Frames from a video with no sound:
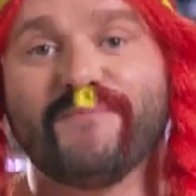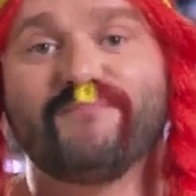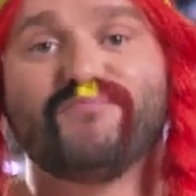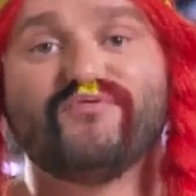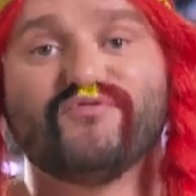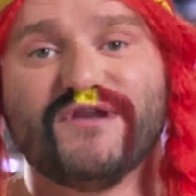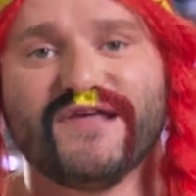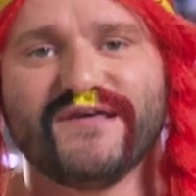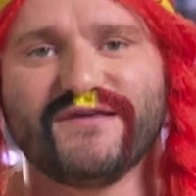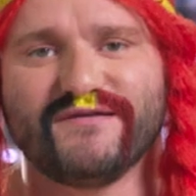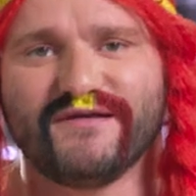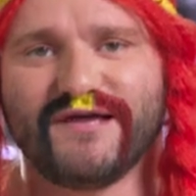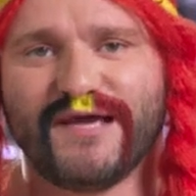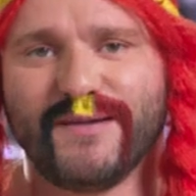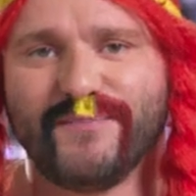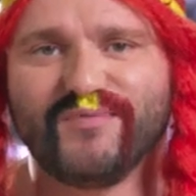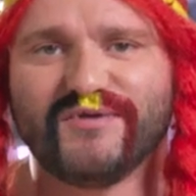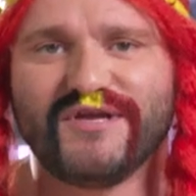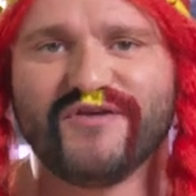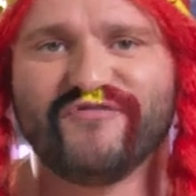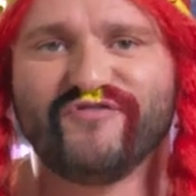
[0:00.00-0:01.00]
un poulet,
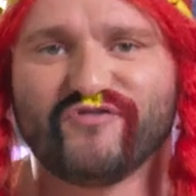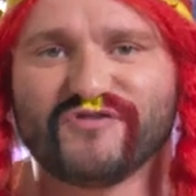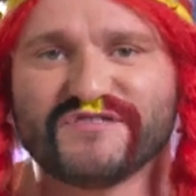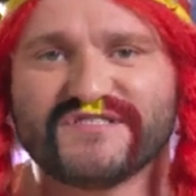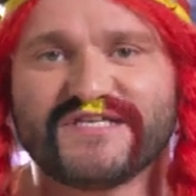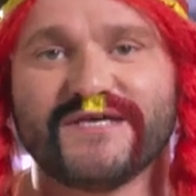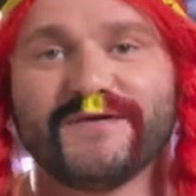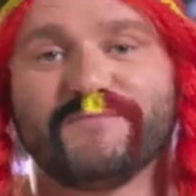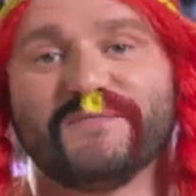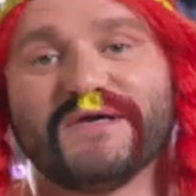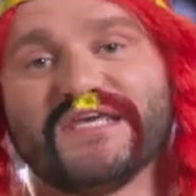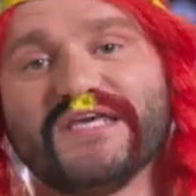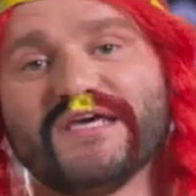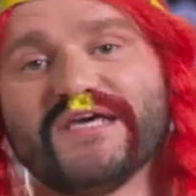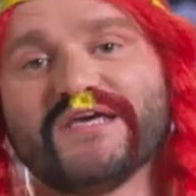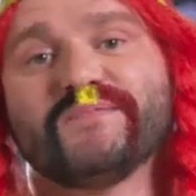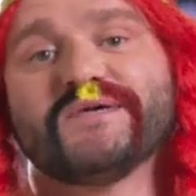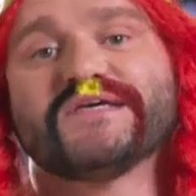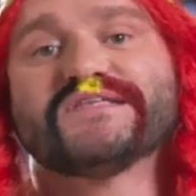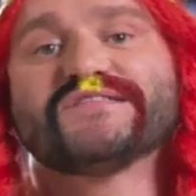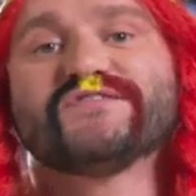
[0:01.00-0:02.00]
un poulet français bah, qui
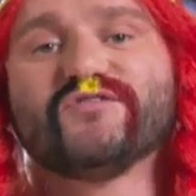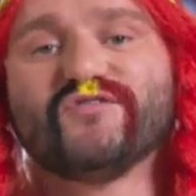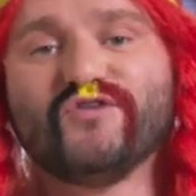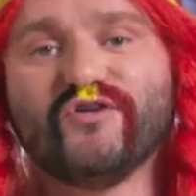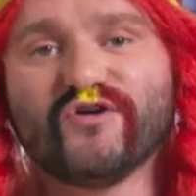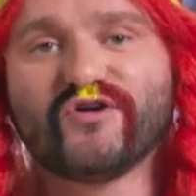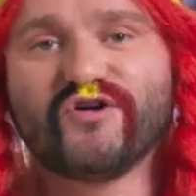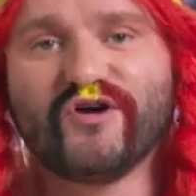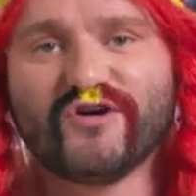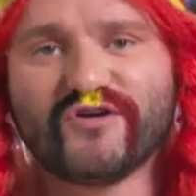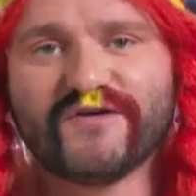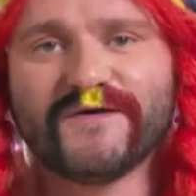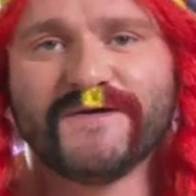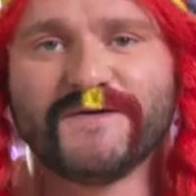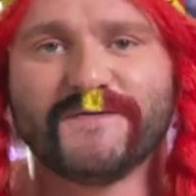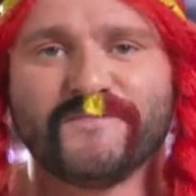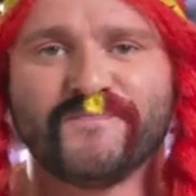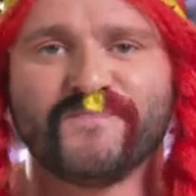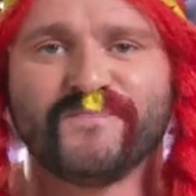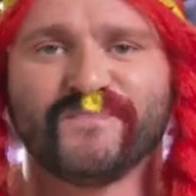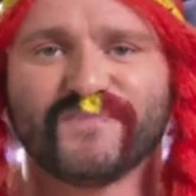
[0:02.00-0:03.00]
représente le coq
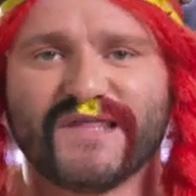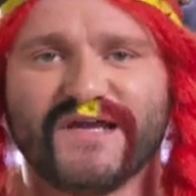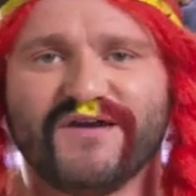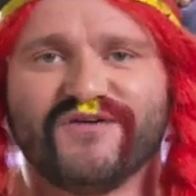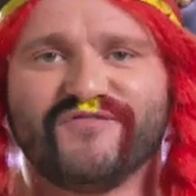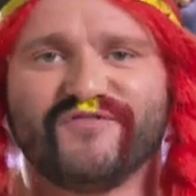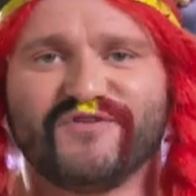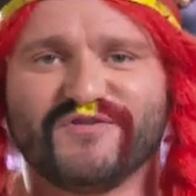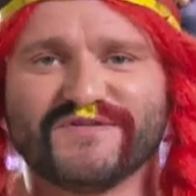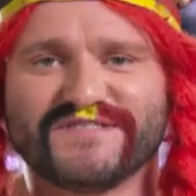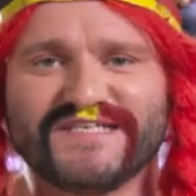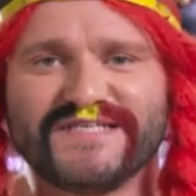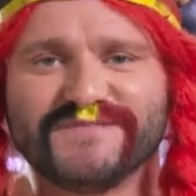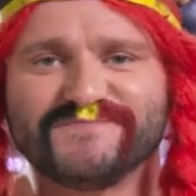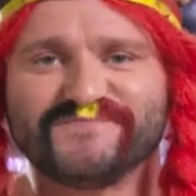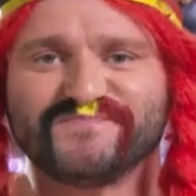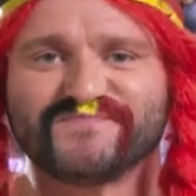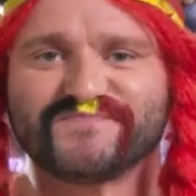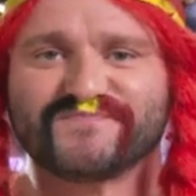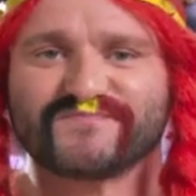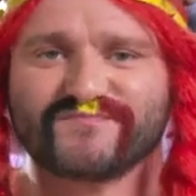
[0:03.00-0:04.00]
français.
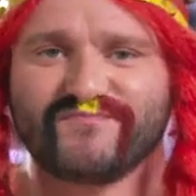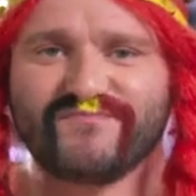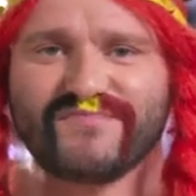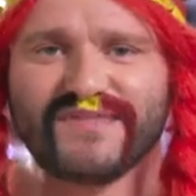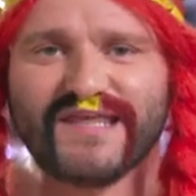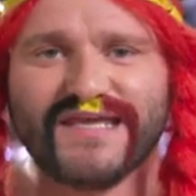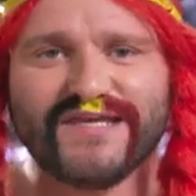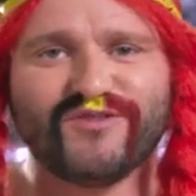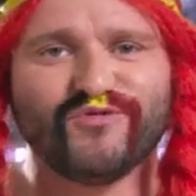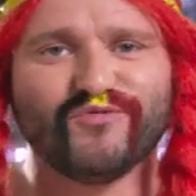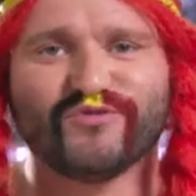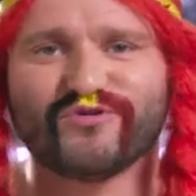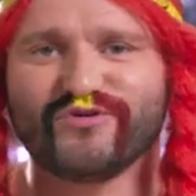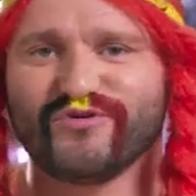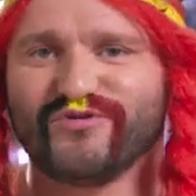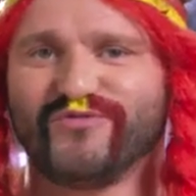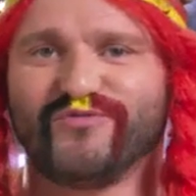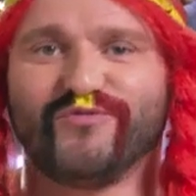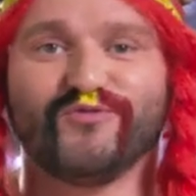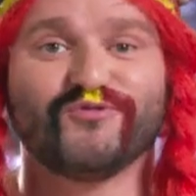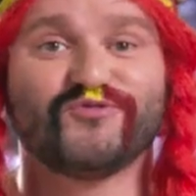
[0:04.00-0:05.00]
Et donc,
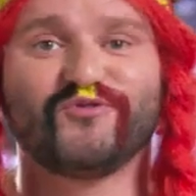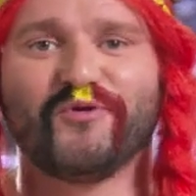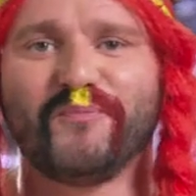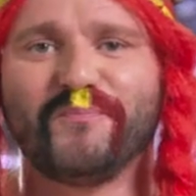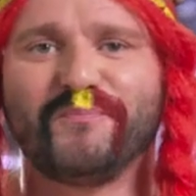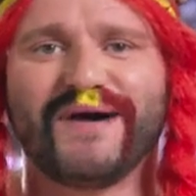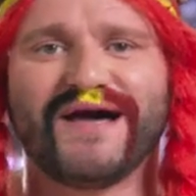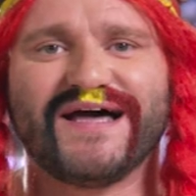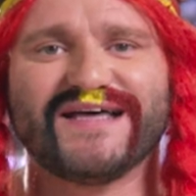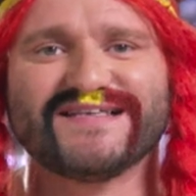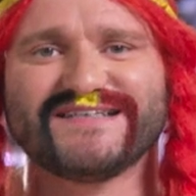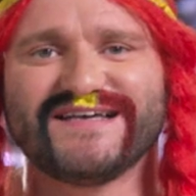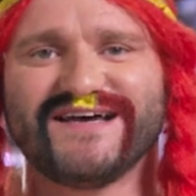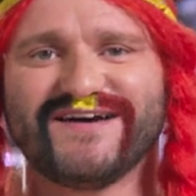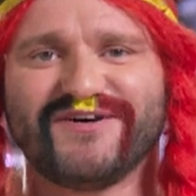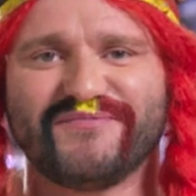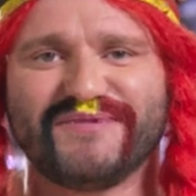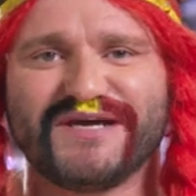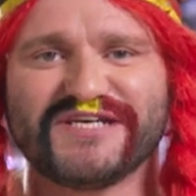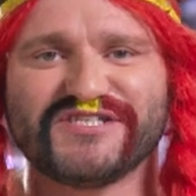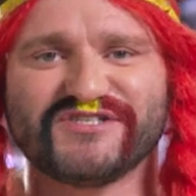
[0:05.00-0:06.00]
on tombe par
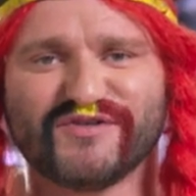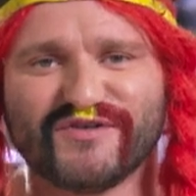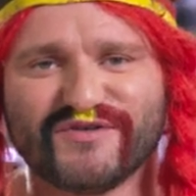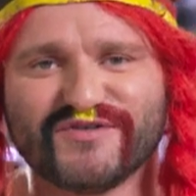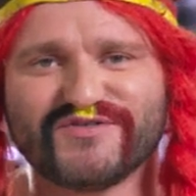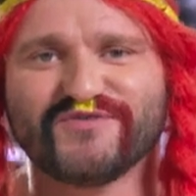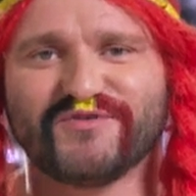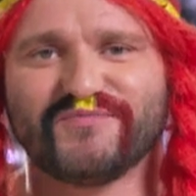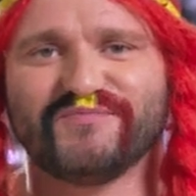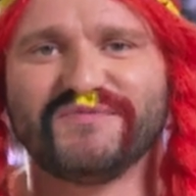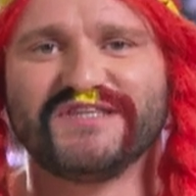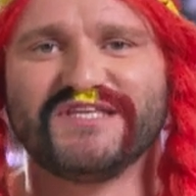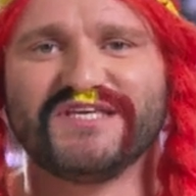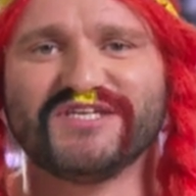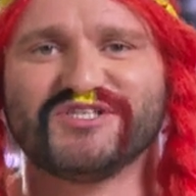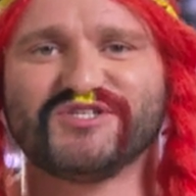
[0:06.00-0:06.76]
hasard en marchant sur une petite